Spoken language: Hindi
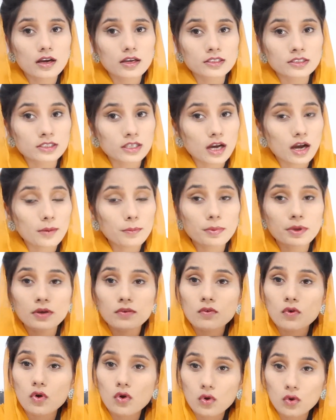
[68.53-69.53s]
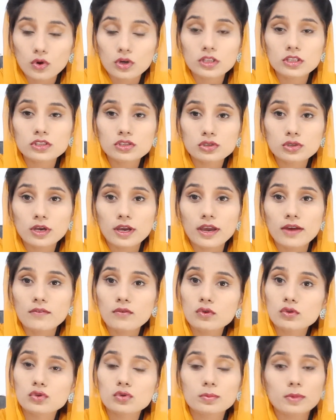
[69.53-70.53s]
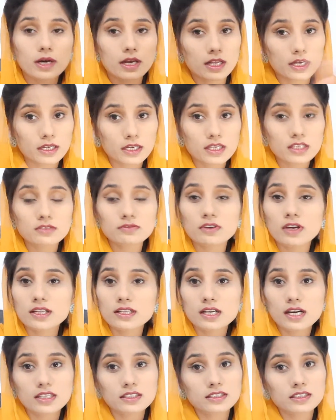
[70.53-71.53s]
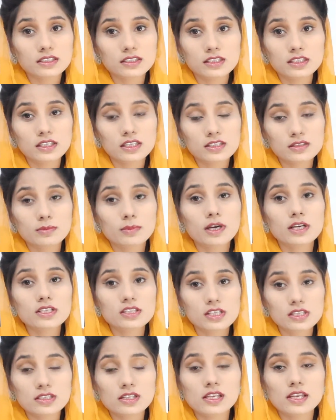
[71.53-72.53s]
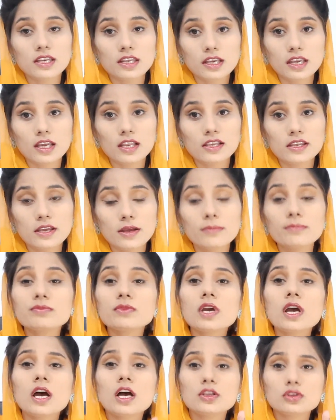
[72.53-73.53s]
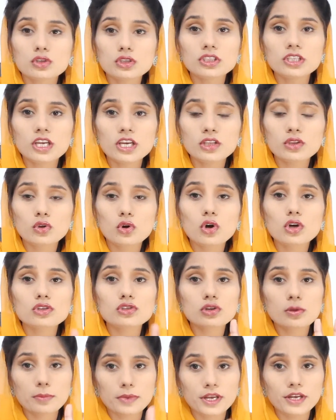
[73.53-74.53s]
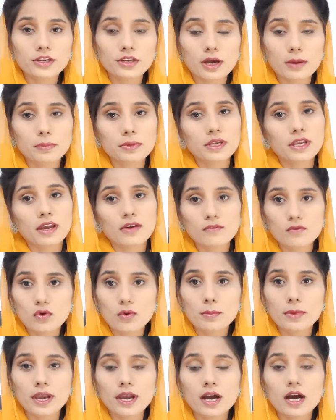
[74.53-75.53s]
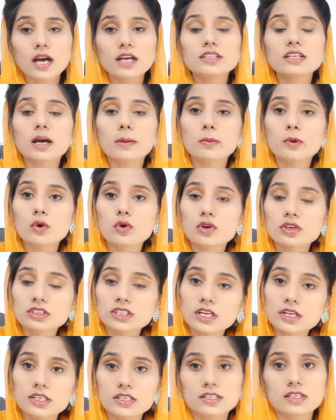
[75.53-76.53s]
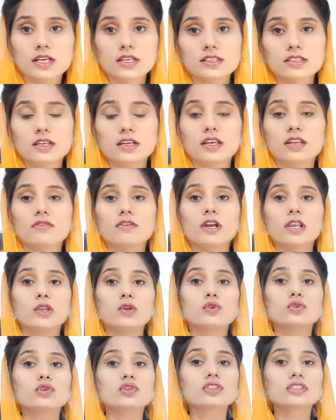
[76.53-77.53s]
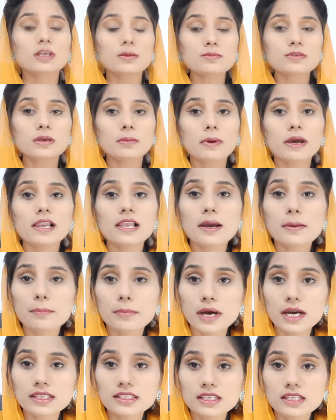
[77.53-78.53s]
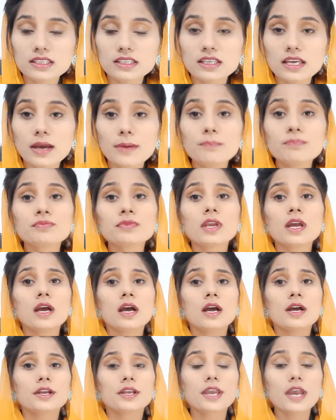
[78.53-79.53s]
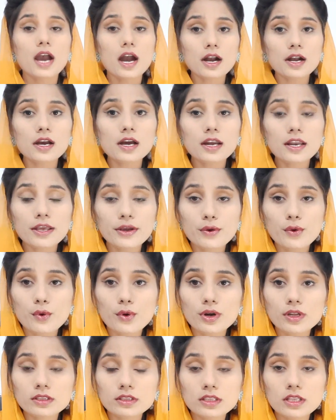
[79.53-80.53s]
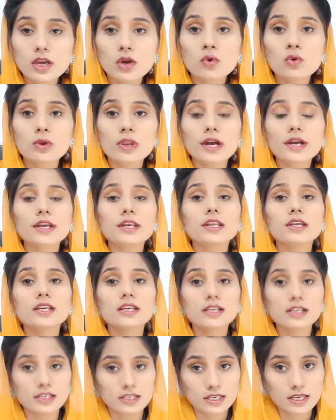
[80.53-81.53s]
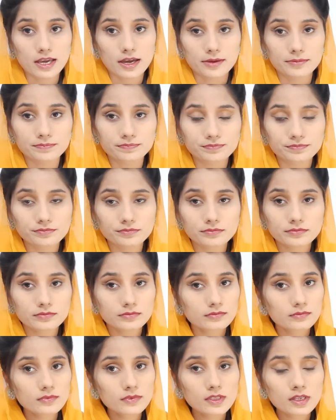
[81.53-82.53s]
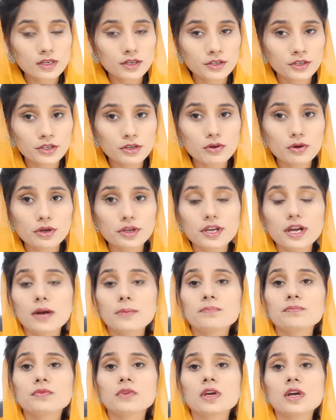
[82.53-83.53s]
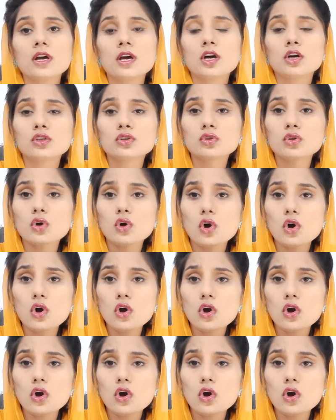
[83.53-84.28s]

या फिर वो औरत जो है वो दोबारा केस फाइल कर सकती है सामान जेज लेने के लिए तो ये दो जो मेन टॉपिक हैं वो मैं आज आप लोगों के साथ डिस्कस करने वाली हूँ तो सबसे पहले हम बात करते हैं कि अगर एक औरत ने हुला की डिग्री ली है ठीक हो गया तो